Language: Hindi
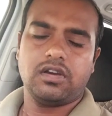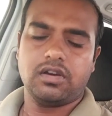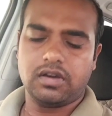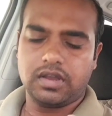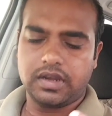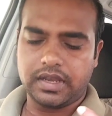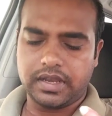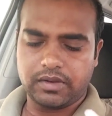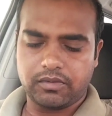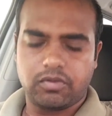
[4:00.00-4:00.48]

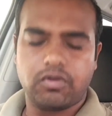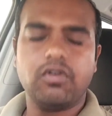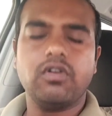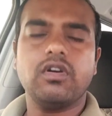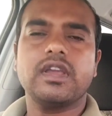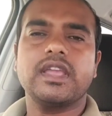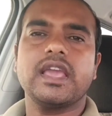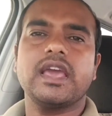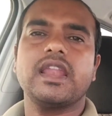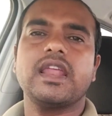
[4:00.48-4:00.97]
और
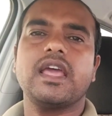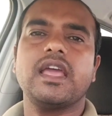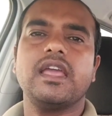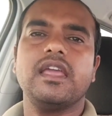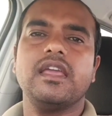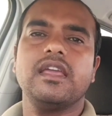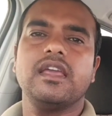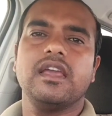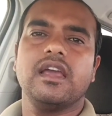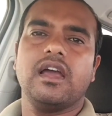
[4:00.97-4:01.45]
हो क्या रहा
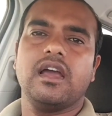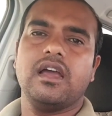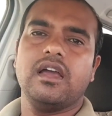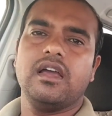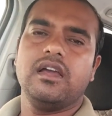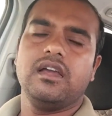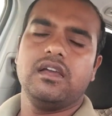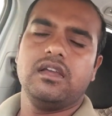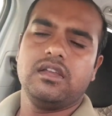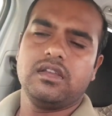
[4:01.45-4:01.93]
है
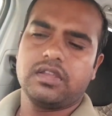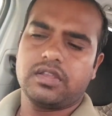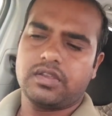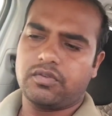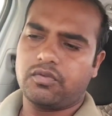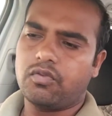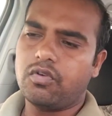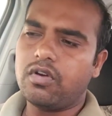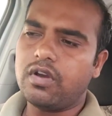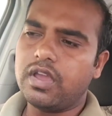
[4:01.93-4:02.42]

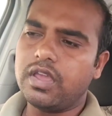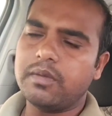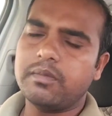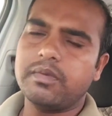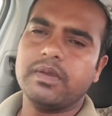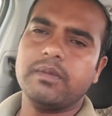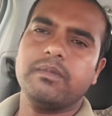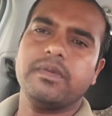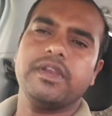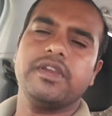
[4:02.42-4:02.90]

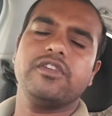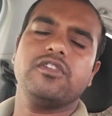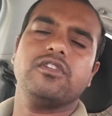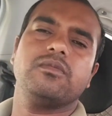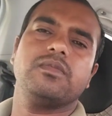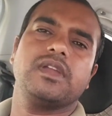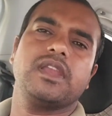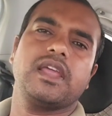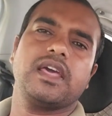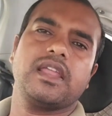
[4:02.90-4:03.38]
कोई भी
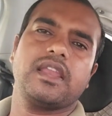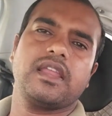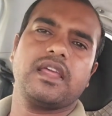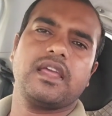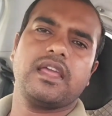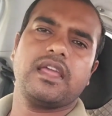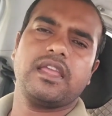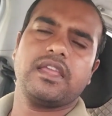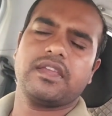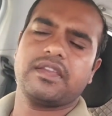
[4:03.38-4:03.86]
वीडियो बना
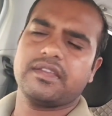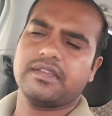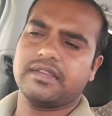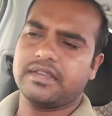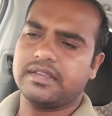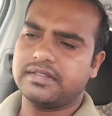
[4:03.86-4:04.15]
रहा है